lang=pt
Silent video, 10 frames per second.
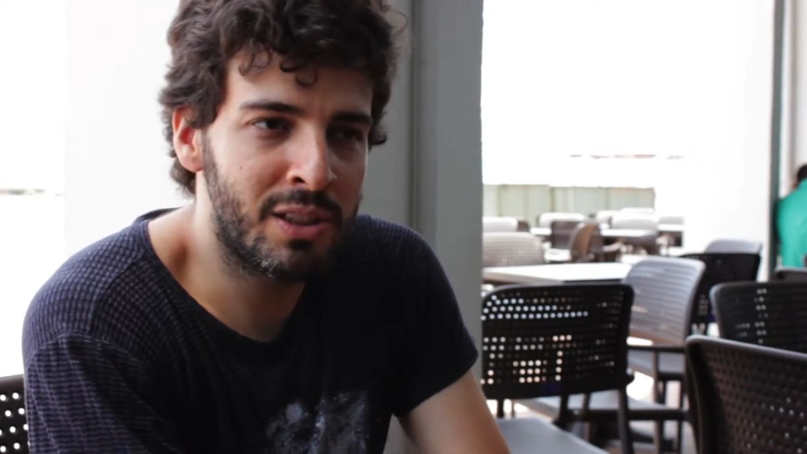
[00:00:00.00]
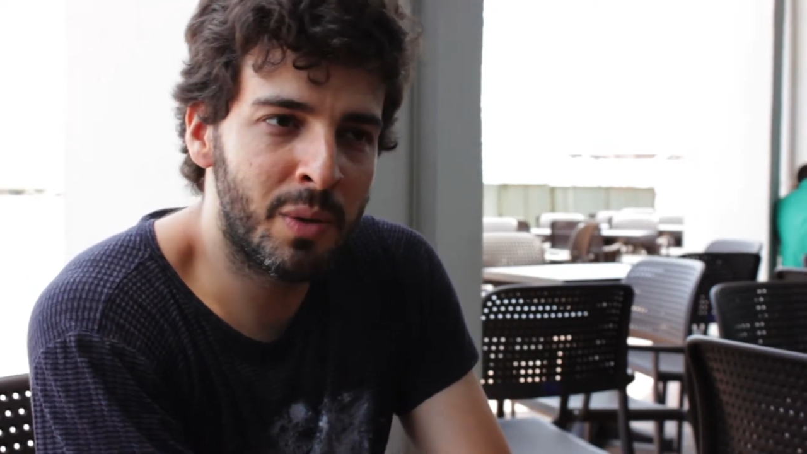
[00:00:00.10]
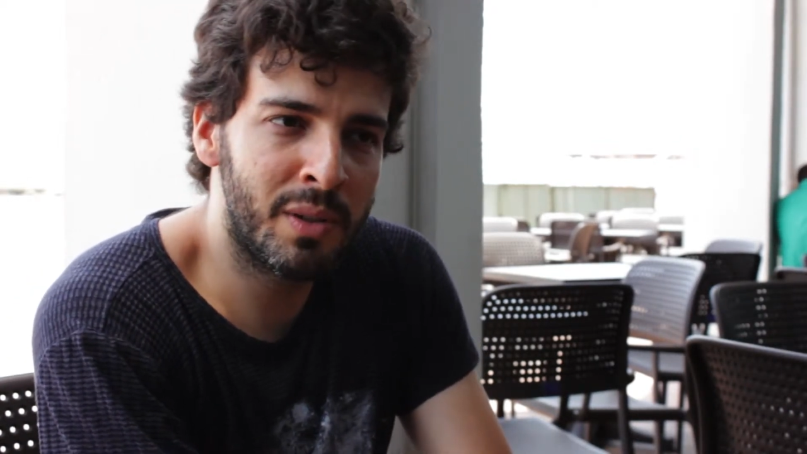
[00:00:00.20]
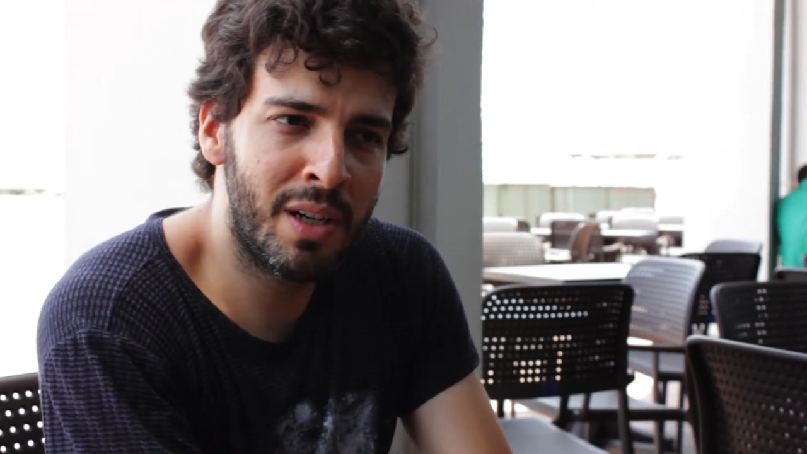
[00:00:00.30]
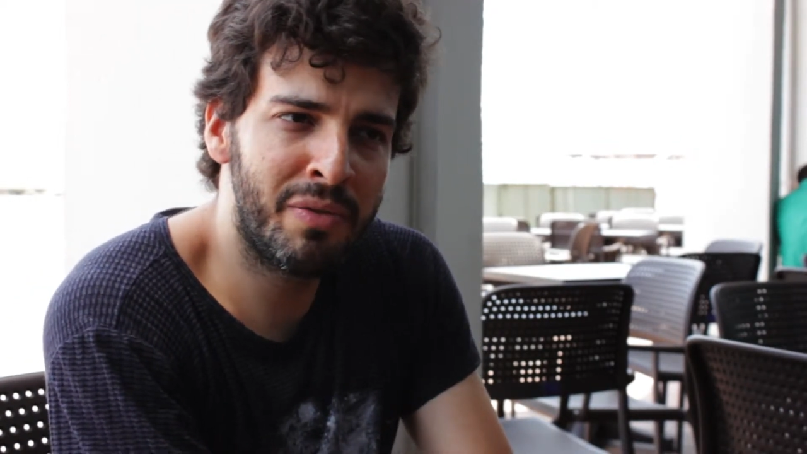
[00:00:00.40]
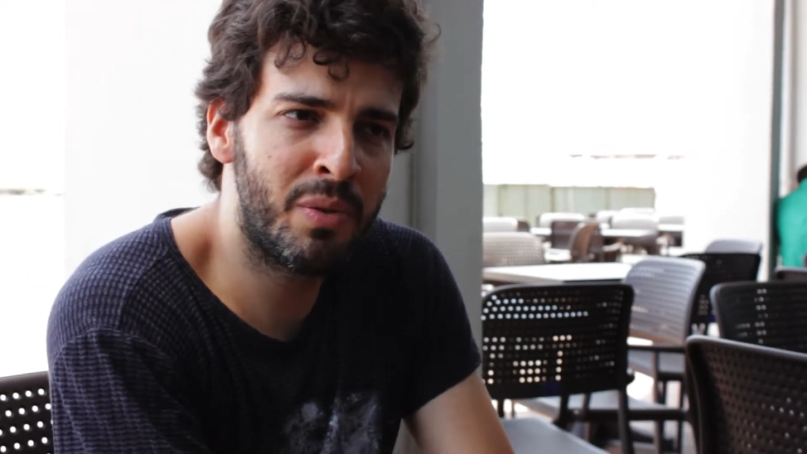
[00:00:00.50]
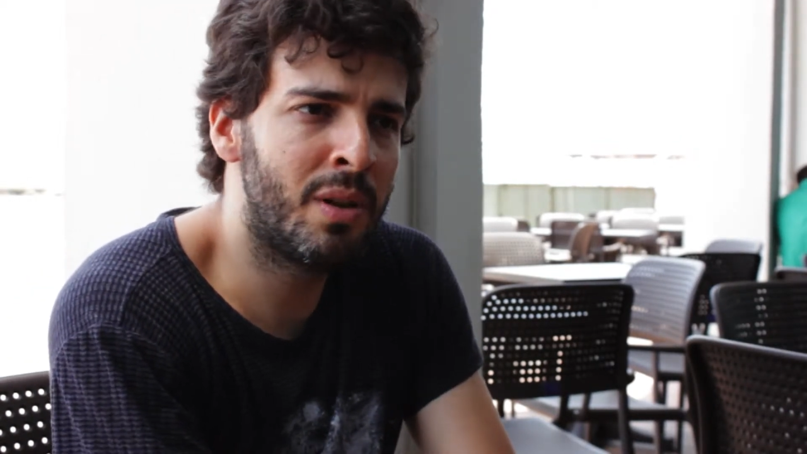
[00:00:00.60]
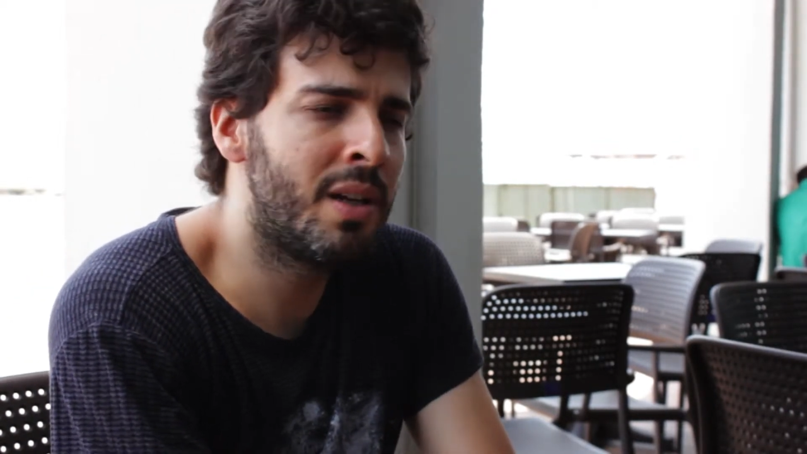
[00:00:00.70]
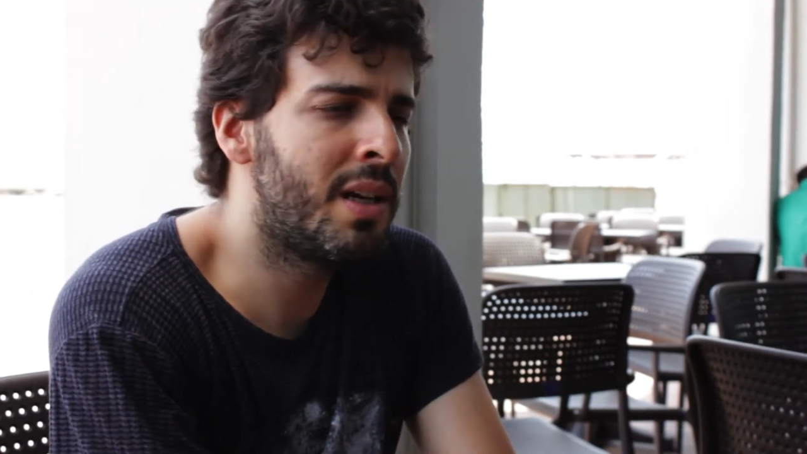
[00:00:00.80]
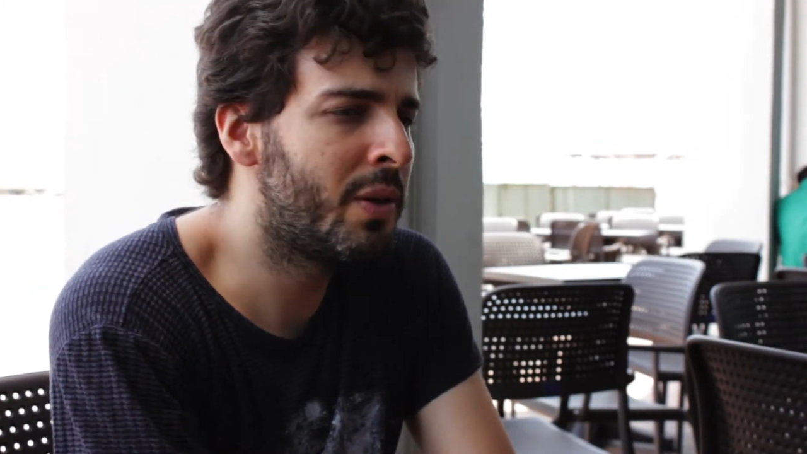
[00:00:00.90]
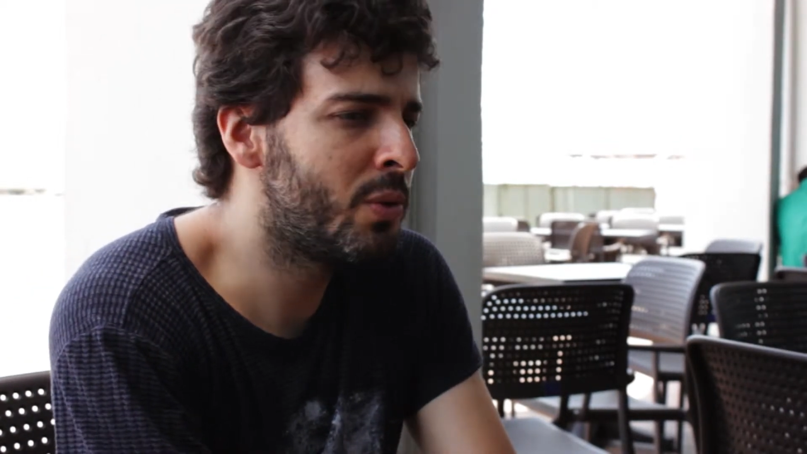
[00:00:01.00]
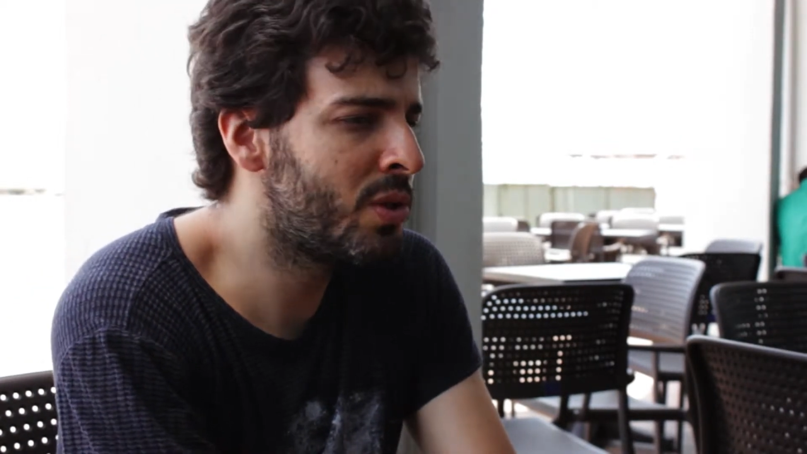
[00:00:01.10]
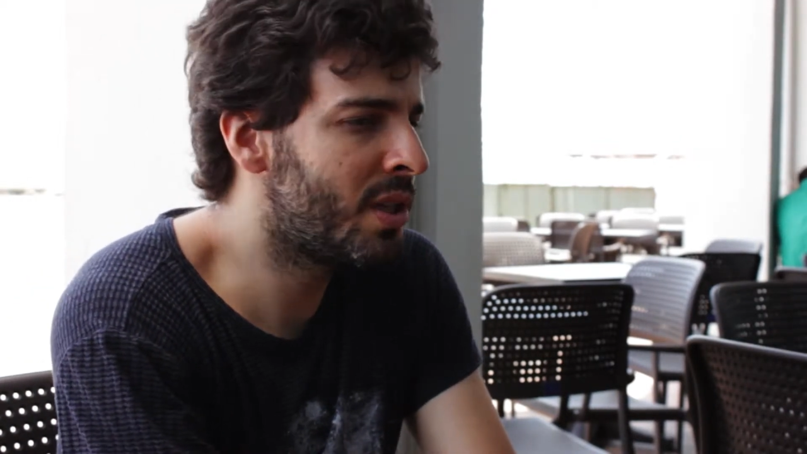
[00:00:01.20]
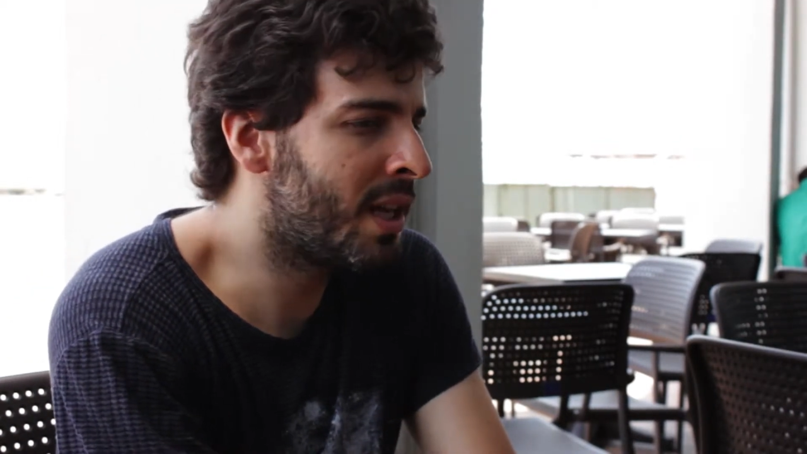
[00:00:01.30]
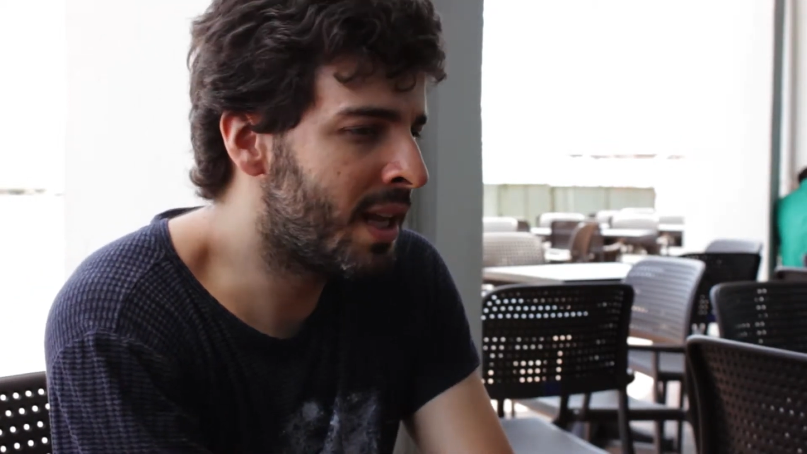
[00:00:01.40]
Tem o André Furlan, o Edu
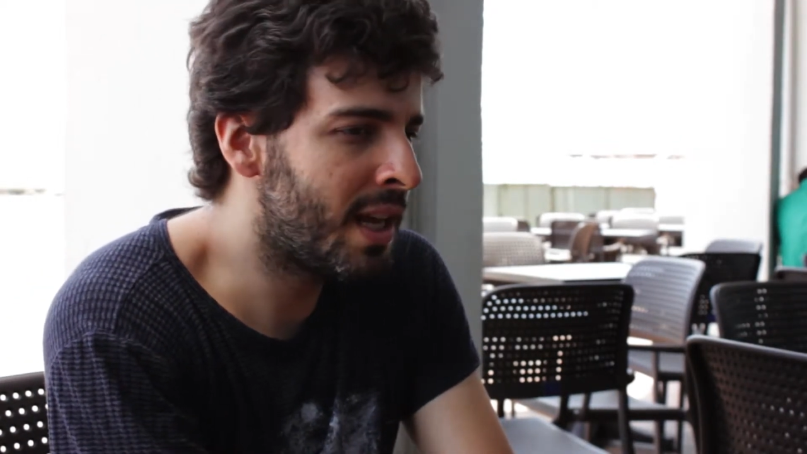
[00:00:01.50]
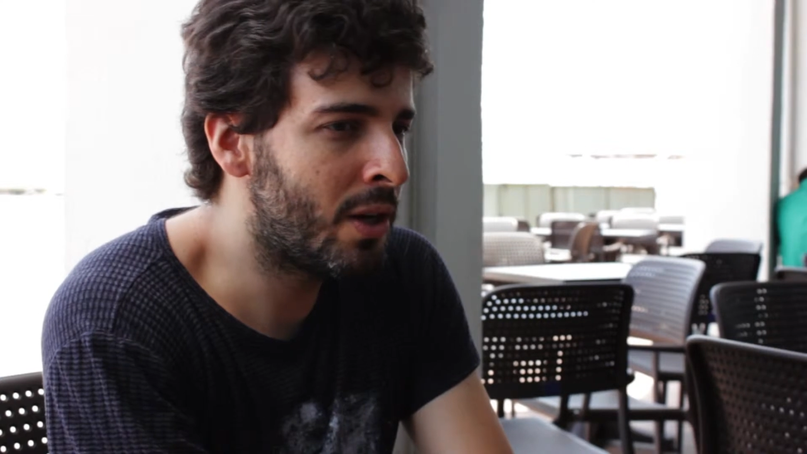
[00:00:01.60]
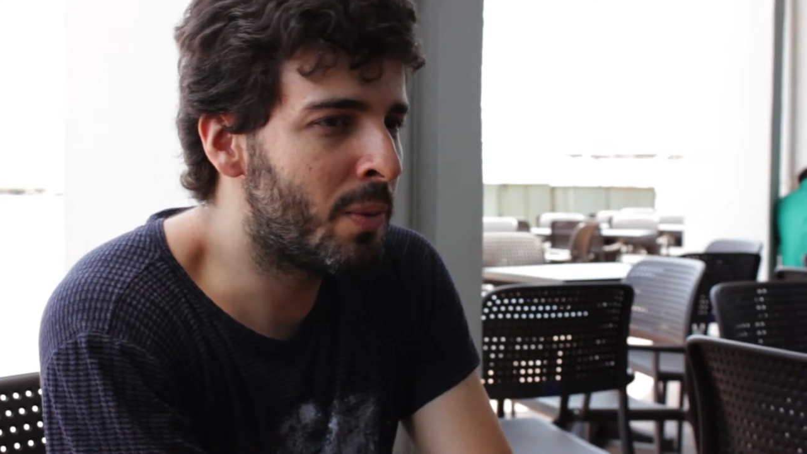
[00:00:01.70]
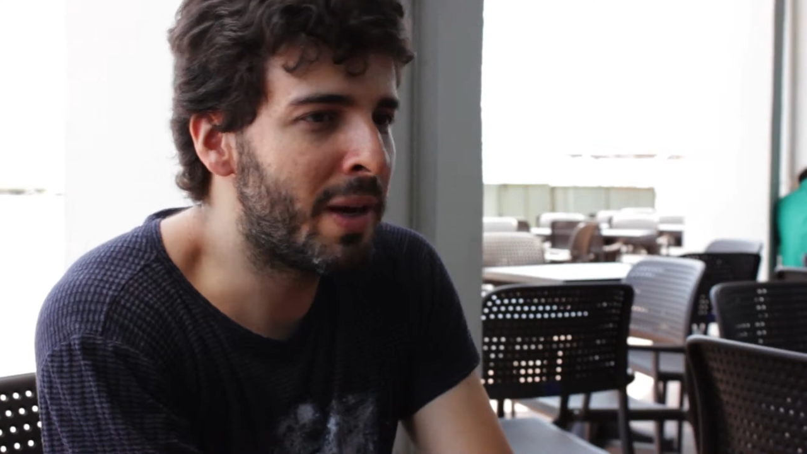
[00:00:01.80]
Sereno,